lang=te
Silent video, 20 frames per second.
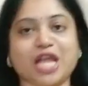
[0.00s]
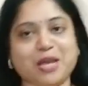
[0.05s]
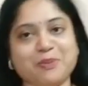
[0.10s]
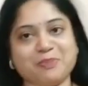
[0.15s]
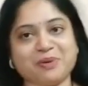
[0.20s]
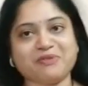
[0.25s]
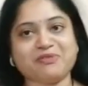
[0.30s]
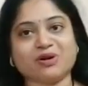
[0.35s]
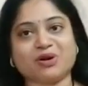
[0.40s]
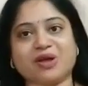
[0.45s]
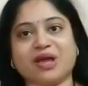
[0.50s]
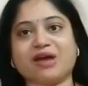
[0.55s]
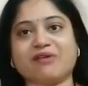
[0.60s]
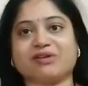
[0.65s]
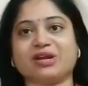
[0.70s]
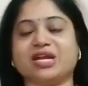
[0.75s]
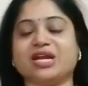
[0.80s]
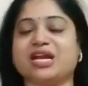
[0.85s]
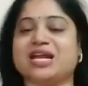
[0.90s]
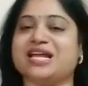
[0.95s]
ఇప్పటి వరకు
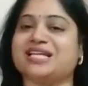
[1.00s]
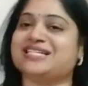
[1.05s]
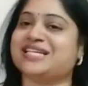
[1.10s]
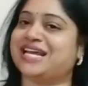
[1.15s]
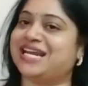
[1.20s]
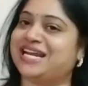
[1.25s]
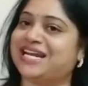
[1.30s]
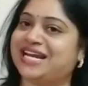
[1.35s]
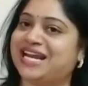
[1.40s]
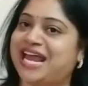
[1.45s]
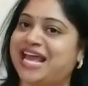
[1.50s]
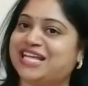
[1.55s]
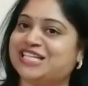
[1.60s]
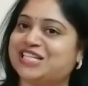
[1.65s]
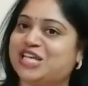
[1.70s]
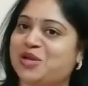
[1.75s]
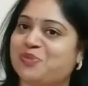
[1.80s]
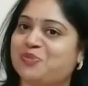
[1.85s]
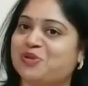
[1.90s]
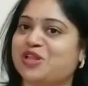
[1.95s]
ఎవరైనా నా ఛానల్ లైక్
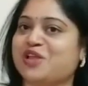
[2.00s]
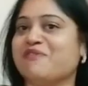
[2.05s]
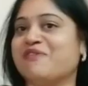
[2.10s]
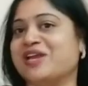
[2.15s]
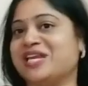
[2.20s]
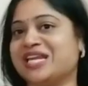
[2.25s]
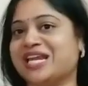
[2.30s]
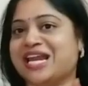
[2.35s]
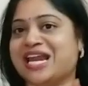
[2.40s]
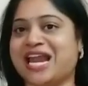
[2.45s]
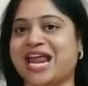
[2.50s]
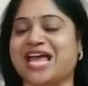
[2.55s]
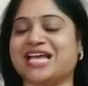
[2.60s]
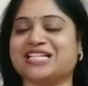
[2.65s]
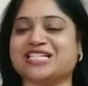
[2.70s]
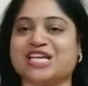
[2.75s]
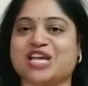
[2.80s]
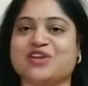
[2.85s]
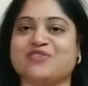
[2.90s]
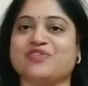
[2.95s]
చేయకపోతే వెంటనే లైక్
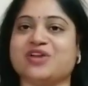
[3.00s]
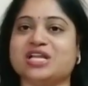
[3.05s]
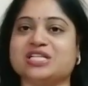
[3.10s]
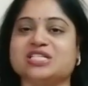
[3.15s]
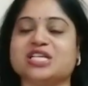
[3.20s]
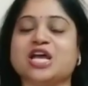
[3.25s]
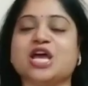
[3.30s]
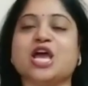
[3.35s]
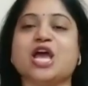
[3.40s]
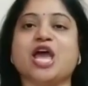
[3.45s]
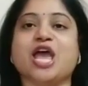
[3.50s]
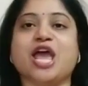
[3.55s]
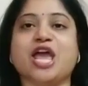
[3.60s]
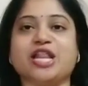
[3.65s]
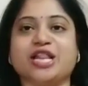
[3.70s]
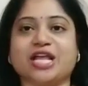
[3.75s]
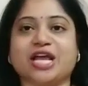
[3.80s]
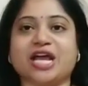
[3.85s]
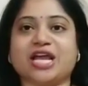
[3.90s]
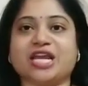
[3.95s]
చేయండి ఫ్రెండ్స్
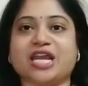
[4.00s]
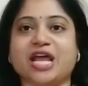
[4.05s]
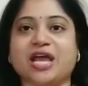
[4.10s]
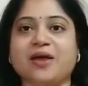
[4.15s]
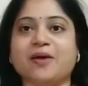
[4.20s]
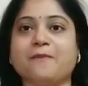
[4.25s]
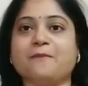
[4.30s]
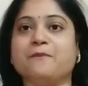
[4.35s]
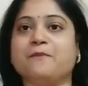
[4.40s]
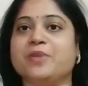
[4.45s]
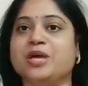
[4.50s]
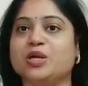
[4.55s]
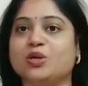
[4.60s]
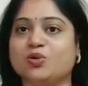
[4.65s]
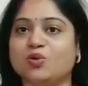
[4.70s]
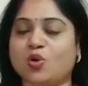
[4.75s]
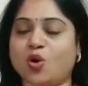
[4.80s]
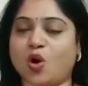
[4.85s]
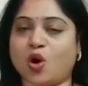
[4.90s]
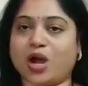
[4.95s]
ఎందుకంటే మీరు
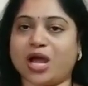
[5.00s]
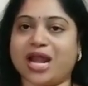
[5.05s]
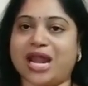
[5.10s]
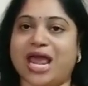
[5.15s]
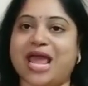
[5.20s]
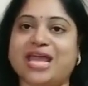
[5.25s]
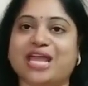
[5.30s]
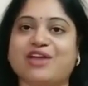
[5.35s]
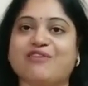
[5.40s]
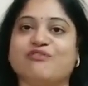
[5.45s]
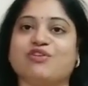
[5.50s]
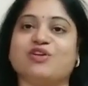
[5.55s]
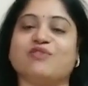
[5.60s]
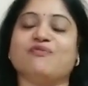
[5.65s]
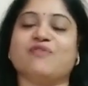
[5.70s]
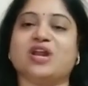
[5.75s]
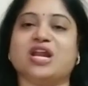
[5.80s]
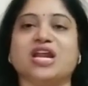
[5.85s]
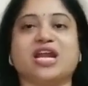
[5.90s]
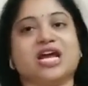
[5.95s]
ఒక్క లైక్ ఇవ్వడం
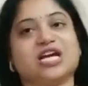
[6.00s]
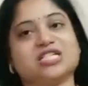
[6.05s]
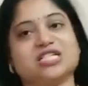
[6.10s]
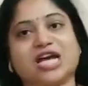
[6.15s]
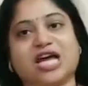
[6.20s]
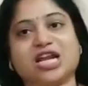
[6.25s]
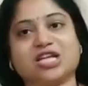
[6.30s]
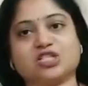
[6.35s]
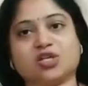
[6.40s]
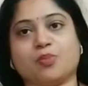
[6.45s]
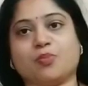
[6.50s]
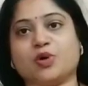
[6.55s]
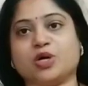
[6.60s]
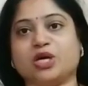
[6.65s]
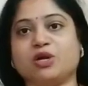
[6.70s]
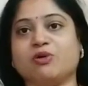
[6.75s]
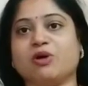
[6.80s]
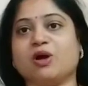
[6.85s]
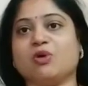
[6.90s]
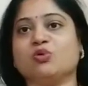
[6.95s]
వల్ల నాకు చాలా
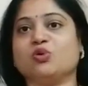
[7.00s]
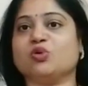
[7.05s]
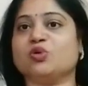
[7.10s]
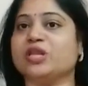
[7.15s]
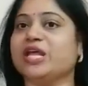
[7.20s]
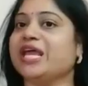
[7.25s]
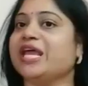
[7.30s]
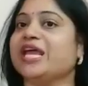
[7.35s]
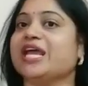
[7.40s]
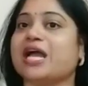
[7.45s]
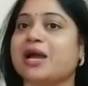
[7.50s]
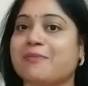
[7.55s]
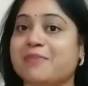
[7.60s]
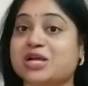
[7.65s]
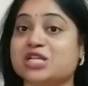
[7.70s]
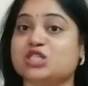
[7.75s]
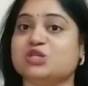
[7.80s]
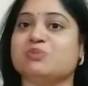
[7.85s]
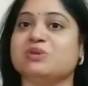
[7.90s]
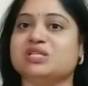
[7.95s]
సపోర్టివ్ గా ఉంటుంది ఇంకా
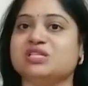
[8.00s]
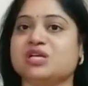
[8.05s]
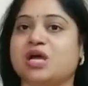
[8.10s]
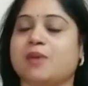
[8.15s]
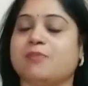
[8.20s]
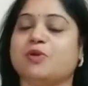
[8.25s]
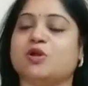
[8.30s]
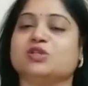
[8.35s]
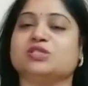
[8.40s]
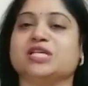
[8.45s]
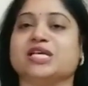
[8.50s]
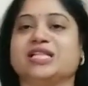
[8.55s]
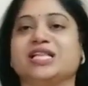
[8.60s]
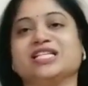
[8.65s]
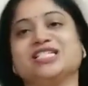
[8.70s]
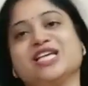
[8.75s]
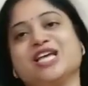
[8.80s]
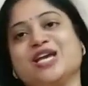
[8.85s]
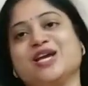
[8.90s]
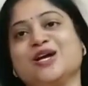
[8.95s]
మంచి మంచి అప్లోడ్స్ అయితే
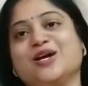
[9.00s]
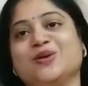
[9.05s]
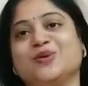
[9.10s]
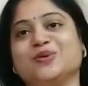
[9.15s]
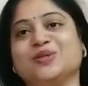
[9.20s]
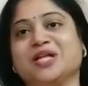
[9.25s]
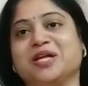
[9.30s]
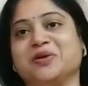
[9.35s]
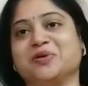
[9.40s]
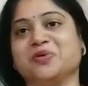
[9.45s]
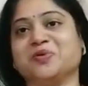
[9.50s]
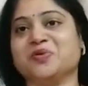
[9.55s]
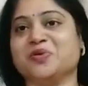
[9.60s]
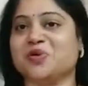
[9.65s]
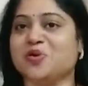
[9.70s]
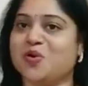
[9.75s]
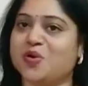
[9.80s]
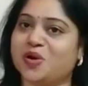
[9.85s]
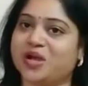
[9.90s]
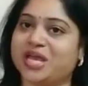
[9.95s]
చేయగలుగుతాను
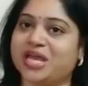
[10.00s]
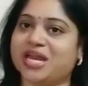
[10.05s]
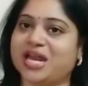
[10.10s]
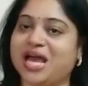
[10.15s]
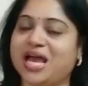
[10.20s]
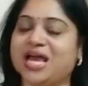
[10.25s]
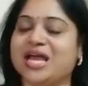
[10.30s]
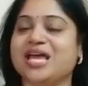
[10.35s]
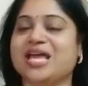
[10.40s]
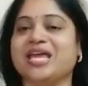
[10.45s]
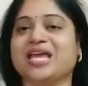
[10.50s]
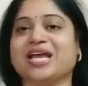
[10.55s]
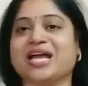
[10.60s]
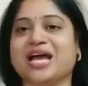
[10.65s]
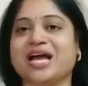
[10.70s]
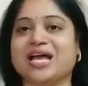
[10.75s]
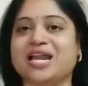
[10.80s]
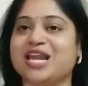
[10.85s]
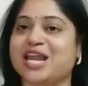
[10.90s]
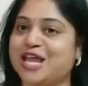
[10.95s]
ఓకేనా
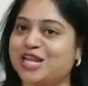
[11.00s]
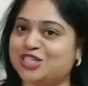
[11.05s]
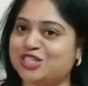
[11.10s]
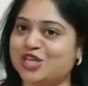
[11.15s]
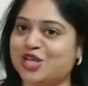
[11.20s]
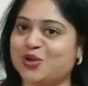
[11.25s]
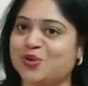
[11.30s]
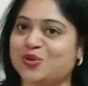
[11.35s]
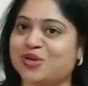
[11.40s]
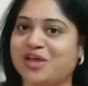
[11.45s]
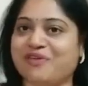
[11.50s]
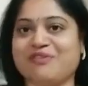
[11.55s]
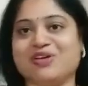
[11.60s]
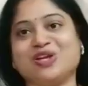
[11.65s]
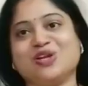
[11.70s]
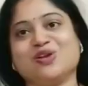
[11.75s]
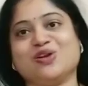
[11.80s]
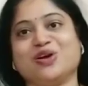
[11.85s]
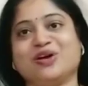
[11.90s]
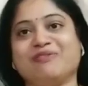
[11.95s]
ఇక లేట్ చేయకుండా
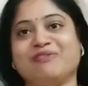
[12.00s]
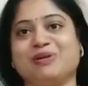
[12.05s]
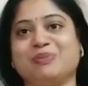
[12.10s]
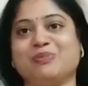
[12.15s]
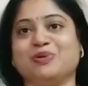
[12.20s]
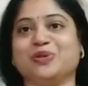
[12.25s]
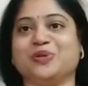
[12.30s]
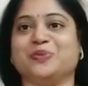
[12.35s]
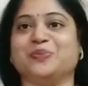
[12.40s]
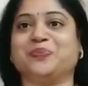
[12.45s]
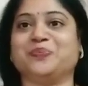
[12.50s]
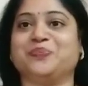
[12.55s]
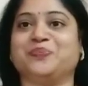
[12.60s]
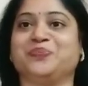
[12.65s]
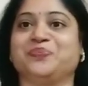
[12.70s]
వీడియోలోకి వెళ్ళిపోతాం